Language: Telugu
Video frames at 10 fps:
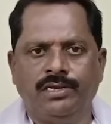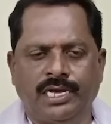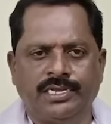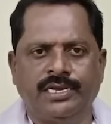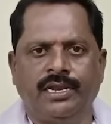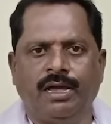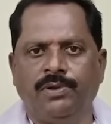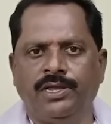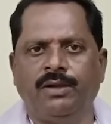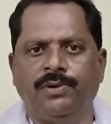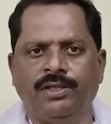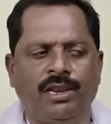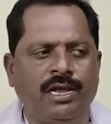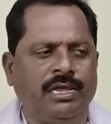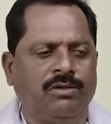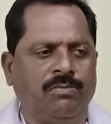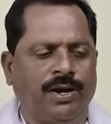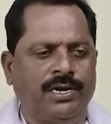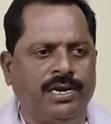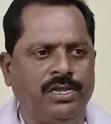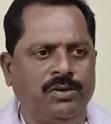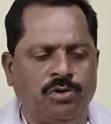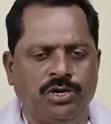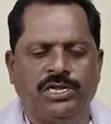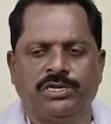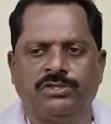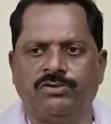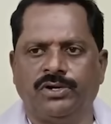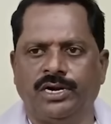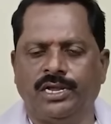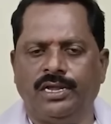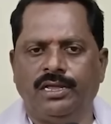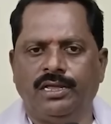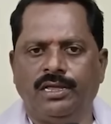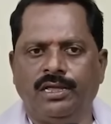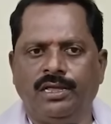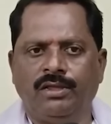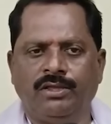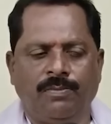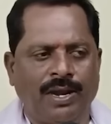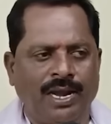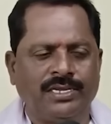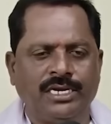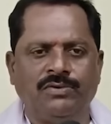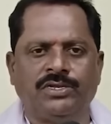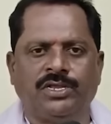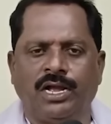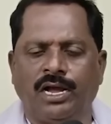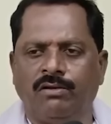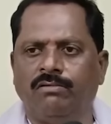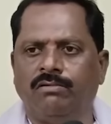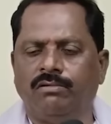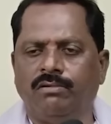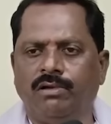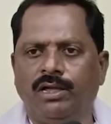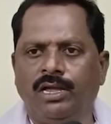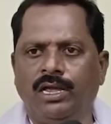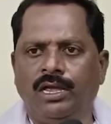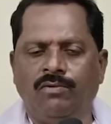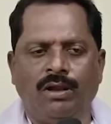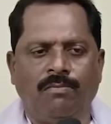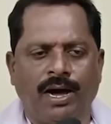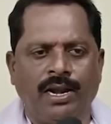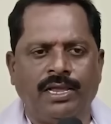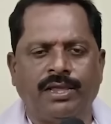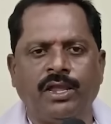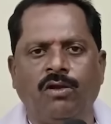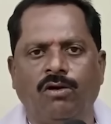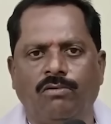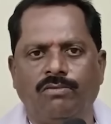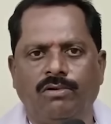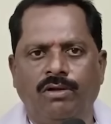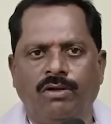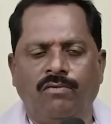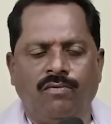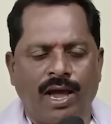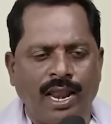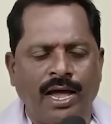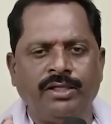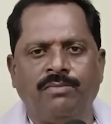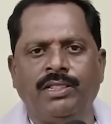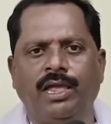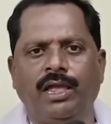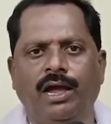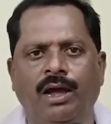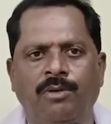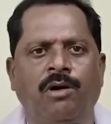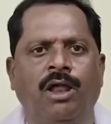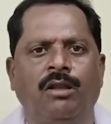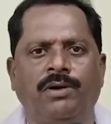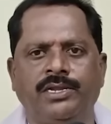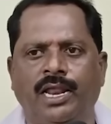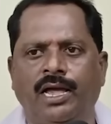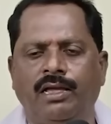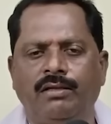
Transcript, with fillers: జనసేన బీజేపీ తెలుగుదేశం పార్టీ నుంచి పోటీ చేసినటువంటి శ్రీ పల్లా శ్రీనివాసరావు గారు ఇవాళ భారీ సంఖ్యలో వేలాది మంది అభిమానుల మధ్యన